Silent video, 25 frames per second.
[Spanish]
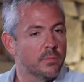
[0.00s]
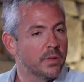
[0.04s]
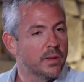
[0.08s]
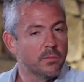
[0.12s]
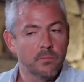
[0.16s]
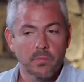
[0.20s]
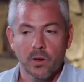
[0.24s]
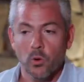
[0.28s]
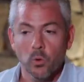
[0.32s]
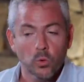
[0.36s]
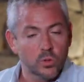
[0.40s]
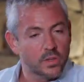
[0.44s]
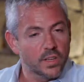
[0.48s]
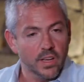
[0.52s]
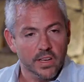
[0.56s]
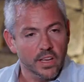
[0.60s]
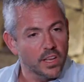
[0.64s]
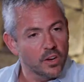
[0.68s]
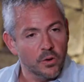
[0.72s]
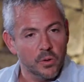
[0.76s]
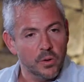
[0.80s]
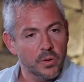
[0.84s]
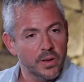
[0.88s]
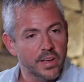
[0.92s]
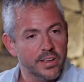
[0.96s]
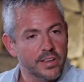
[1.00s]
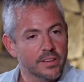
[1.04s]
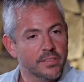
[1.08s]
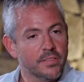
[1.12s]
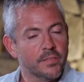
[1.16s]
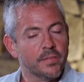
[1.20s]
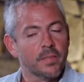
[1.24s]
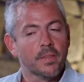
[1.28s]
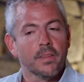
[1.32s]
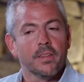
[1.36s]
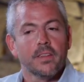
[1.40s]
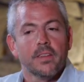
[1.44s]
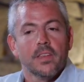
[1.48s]
me, gusta, quiero vivir ahí.
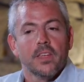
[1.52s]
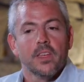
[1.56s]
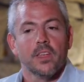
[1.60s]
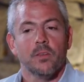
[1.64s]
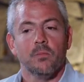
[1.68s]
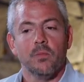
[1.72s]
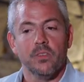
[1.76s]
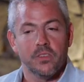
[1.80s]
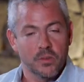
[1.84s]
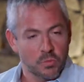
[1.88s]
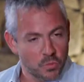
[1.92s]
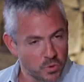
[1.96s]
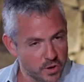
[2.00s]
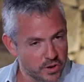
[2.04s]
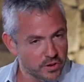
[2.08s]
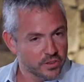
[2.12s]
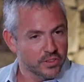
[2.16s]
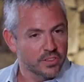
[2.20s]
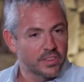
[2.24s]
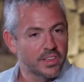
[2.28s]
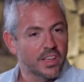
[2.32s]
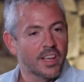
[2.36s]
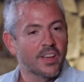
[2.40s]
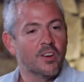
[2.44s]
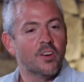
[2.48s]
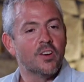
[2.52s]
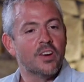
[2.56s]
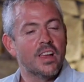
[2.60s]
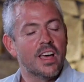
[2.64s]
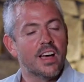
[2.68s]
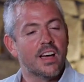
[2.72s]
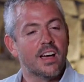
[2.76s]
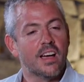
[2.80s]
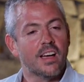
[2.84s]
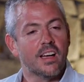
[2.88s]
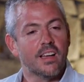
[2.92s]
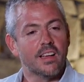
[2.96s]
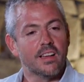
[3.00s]
Me dice, bueno, tengo
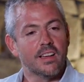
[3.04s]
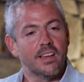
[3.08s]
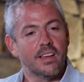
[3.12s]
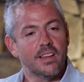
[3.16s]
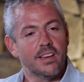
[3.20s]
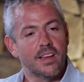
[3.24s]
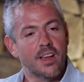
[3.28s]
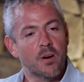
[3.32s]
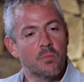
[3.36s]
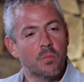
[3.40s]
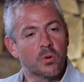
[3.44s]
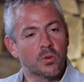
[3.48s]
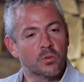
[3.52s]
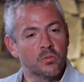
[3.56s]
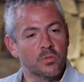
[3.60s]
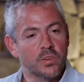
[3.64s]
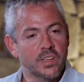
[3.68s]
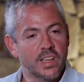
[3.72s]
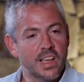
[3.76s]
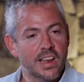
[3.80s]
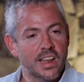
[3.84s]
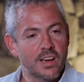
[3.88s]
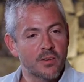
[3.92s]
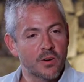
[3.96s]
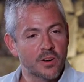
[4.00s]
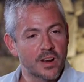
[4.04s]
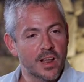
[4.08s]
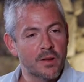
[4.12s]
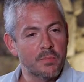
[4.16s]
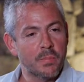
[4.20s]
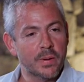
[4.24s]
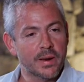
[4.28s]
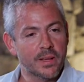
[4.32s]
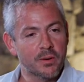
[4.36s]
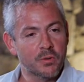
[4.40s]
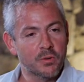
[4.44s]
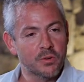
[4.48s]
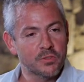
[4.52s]
la, oportunidad laboral
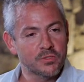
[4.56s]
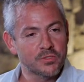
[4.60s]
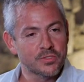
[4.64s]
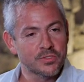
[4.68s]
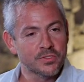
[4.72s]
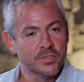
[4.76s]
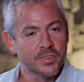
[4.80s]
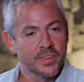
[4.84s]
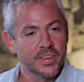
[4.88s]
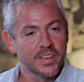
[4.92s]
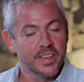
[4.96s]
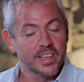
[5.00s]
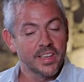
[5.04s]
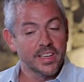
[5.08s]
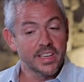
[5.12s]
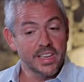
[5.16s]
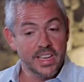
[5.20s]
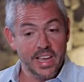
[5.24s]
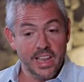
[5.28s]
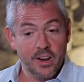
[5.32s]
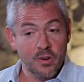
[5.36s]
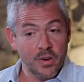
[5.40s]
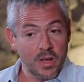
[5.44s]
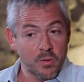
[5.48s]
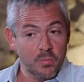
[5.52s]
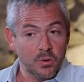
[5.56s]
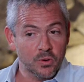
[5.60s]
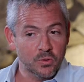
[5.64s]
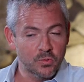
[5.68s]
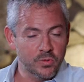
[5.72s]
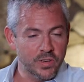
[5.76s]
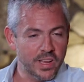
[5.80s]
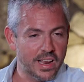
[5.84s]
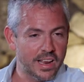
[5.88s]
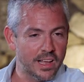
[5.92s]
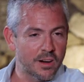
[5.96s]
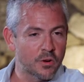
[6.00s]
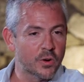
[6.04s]
para vos. Y era una
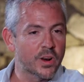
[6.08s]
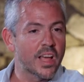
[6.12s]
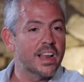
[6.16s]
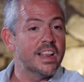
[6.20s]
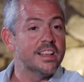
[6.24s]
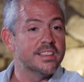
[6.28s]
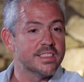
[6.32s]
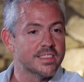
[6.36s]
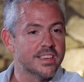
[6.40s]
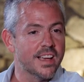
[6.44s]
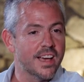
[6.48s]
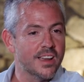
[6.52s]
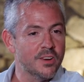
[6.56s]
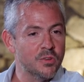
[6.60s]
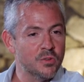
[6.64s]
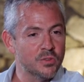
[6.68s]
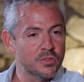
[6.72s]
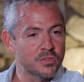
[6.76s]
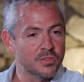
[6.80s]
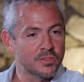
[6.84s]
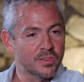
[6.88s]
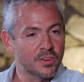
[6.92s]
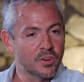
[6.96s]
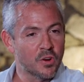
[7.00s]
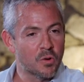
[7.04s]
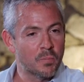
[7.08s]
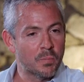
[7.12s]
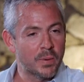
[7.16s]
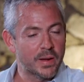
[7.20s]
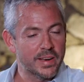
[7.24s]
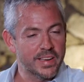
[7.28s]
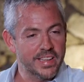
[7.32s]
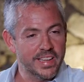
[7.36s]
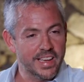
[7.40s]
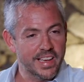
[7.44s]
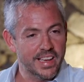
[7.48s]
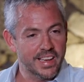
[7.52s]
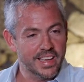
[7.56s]
oportunidad laboral en Salus,
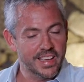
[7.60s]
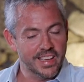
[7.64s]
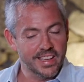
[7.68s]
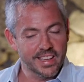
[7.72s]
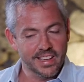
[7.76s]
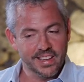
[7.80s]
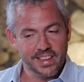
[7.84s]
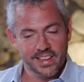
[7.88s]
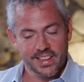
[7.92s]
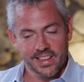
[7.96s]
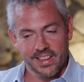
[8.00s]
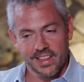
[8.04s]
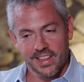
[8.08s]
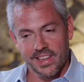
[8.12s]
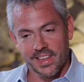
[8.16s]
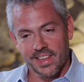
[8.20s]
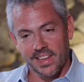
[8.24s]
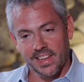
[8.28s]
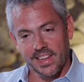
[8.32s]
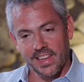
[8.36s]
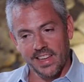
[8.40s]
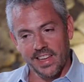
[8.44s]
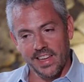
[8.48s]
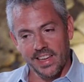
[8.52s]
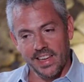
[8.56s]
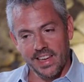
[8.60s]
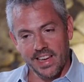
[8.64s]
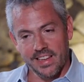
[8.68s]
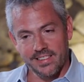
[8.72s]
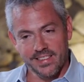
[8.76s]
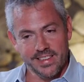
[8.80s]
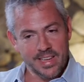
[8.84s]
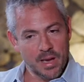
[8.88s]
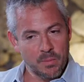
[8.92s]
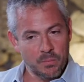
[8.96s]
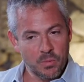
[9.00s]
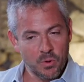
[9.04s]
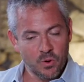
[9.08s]
compañía que,
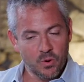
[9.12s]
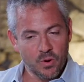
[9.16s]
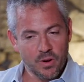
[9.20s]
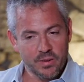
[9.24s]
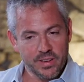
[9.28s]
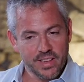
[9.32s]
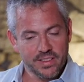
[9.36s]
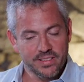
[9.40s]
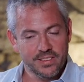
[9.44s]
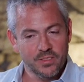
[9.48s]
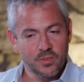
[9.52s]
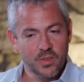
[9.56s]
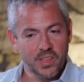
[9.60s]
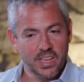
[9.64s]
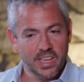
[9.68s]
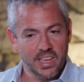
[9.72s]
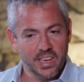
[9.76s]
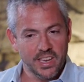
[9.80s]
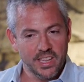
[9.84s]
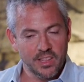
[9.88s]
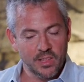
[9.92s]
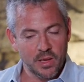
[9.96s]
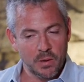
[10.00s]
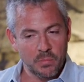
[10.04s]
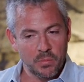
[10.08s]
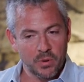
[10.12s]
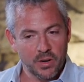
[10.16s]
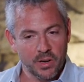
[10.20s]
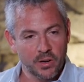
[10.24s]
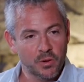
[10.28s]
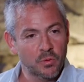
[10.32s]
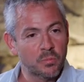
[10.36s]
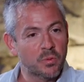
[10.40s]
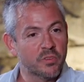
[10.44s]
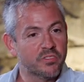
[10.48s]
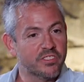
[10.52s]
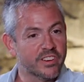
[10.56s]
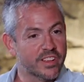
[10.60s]
hacía poco había sido adquirida por el
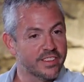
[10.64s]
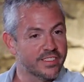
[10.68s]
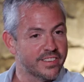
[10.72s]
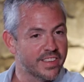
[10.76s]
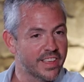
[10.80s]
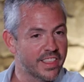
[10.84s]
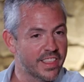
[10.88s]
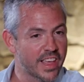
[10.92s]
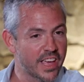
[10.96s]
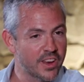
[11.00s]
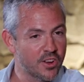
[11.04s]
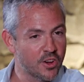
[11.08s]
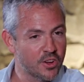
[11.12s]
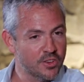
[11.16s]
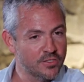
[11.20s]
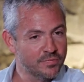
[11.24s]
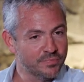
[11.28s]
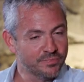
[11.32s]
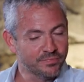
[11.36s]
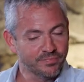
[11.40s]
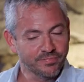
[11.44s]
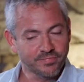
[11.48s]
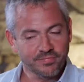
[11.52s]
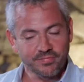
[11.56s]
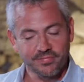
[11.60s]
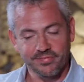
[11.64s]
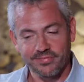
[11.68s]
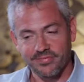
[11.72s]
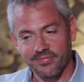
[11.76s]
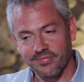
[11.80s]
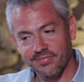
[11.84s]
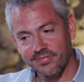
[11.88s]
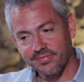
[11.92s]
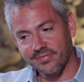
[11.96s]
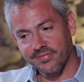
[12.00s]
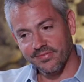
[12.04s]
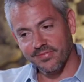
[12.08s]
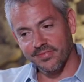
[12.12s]
grupo francés Danone.
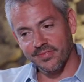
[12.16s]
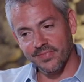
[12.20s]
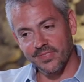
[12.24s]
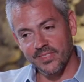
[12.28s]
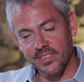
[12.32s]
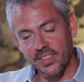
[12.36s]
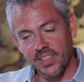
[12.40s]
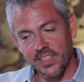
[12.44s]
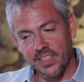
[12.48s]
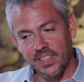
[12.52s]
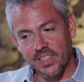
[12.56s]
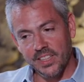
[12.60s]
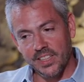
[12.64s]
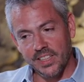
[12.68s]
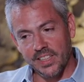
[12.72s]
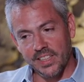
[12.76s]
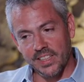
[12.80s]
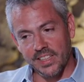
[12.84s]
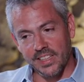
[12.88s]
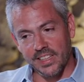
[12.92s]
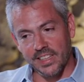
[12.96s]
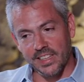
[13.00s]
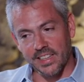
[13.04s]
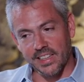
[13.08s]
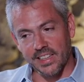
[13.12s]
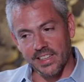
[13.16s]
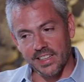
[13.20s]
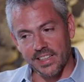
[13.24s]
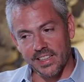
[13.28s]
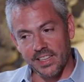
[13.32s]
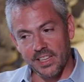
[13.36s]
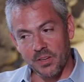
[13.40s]
Eh,